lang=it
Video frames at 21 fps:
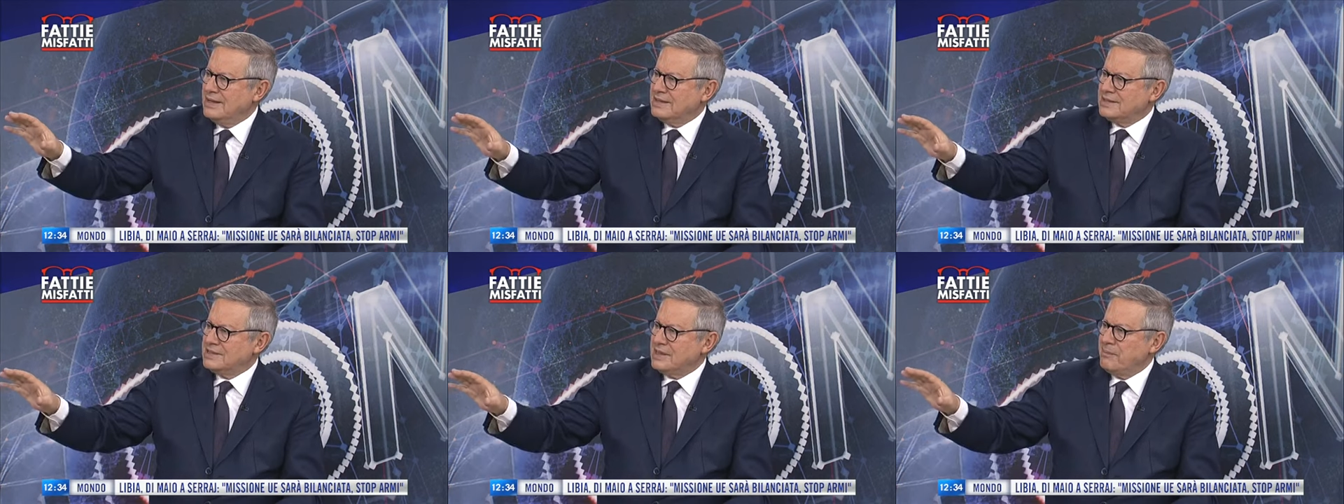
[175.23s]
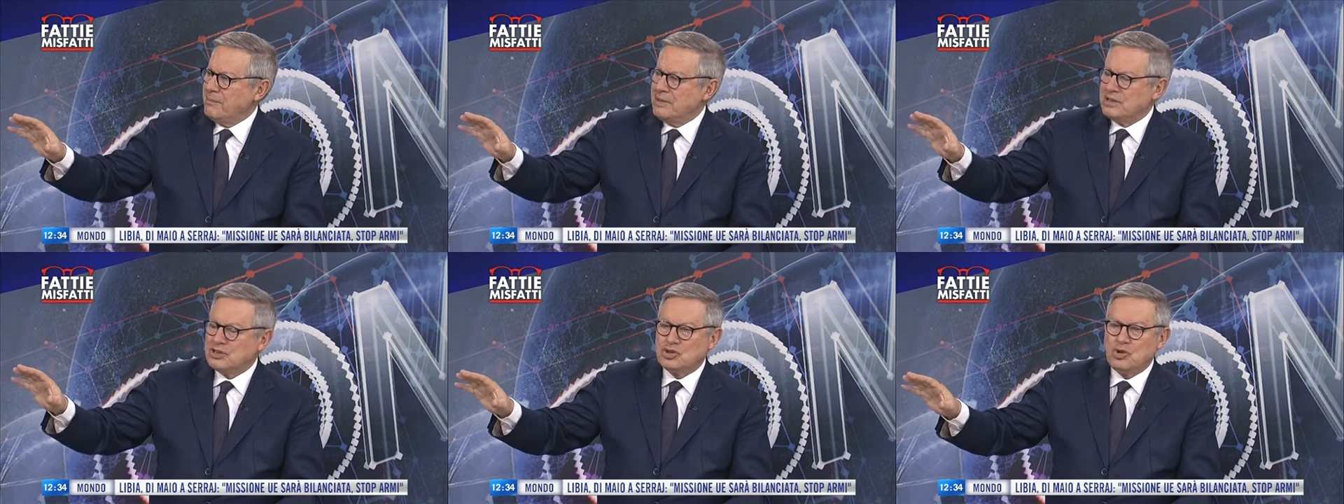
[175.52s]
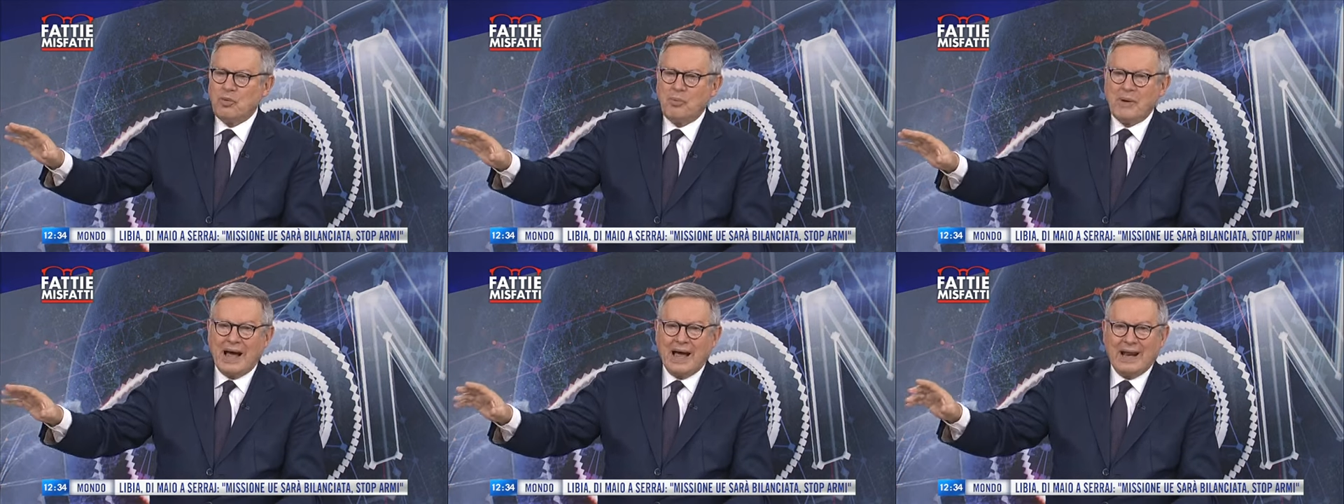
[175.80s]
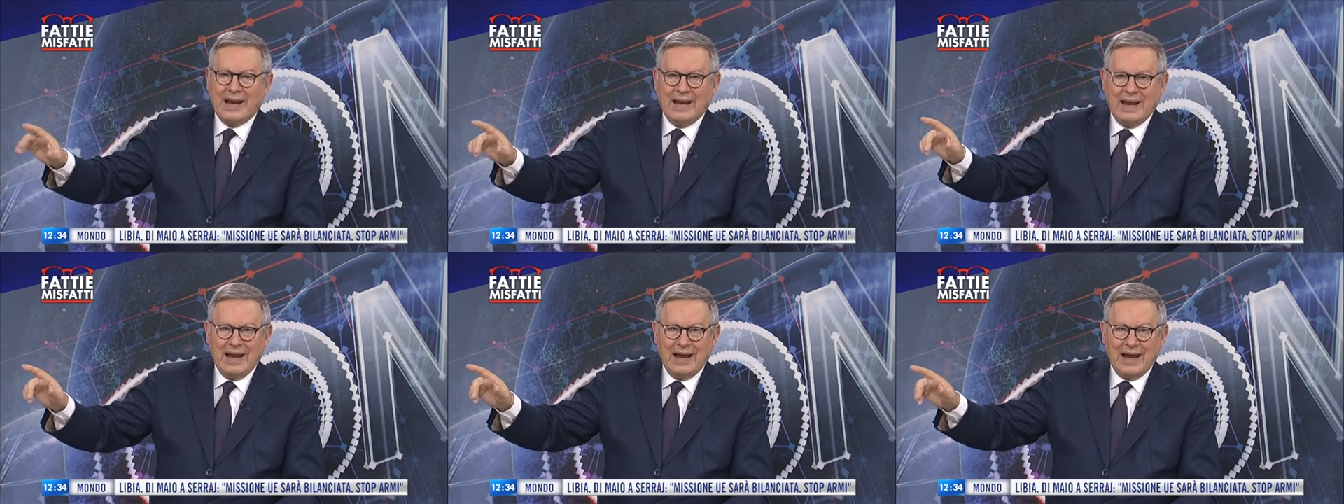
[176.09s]
Si è messo
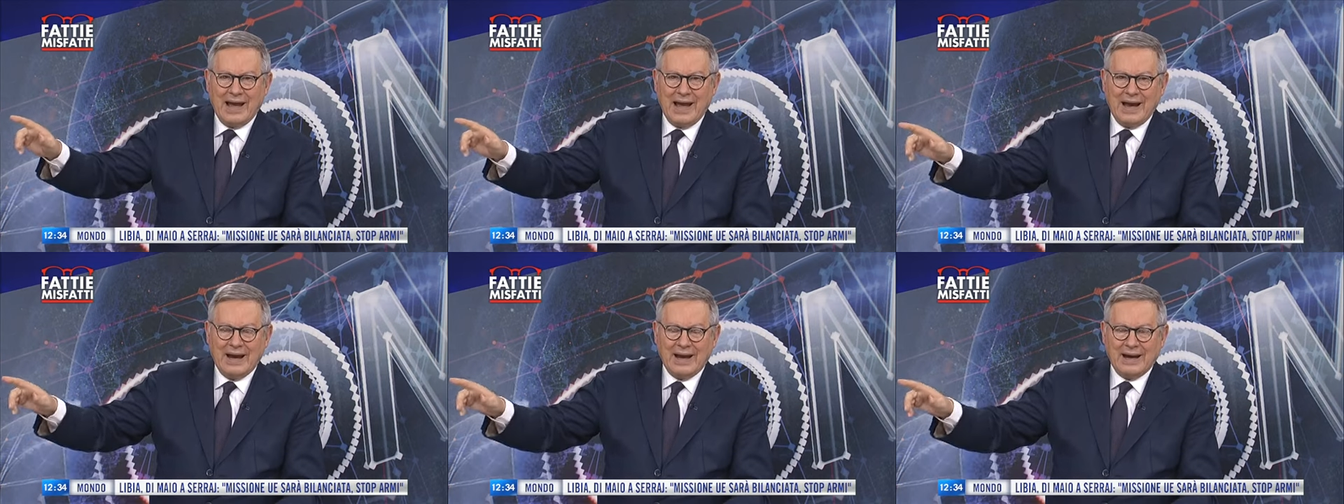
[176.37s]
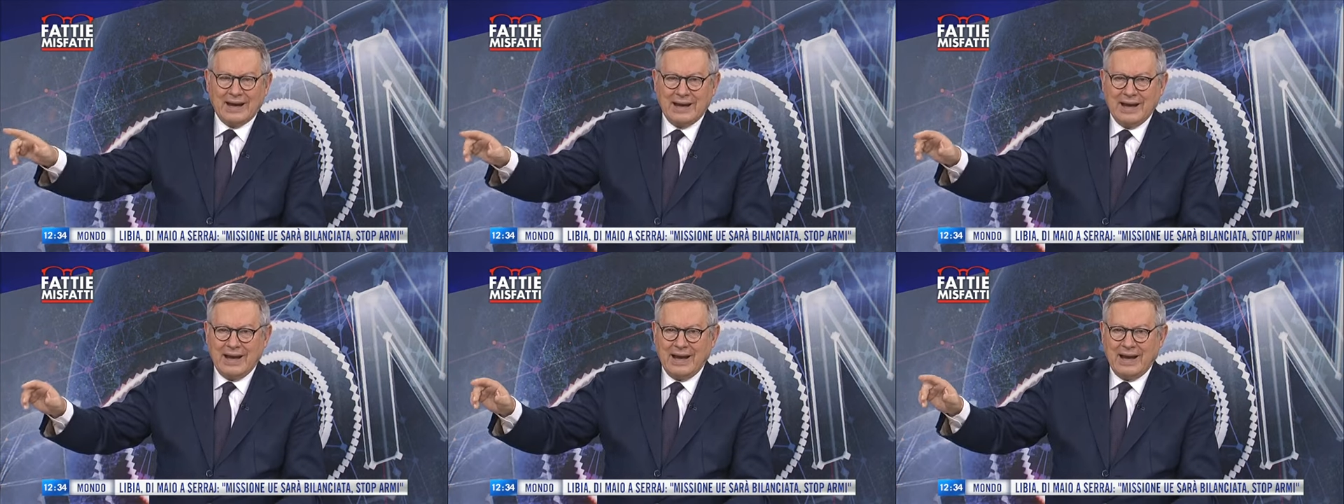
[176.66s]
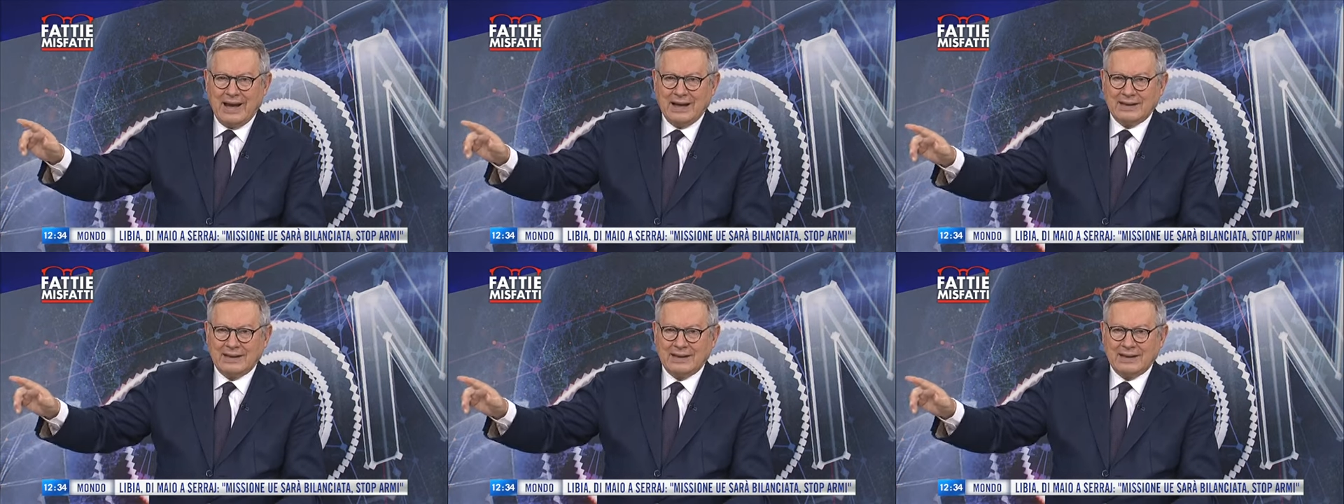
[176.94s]
male anche,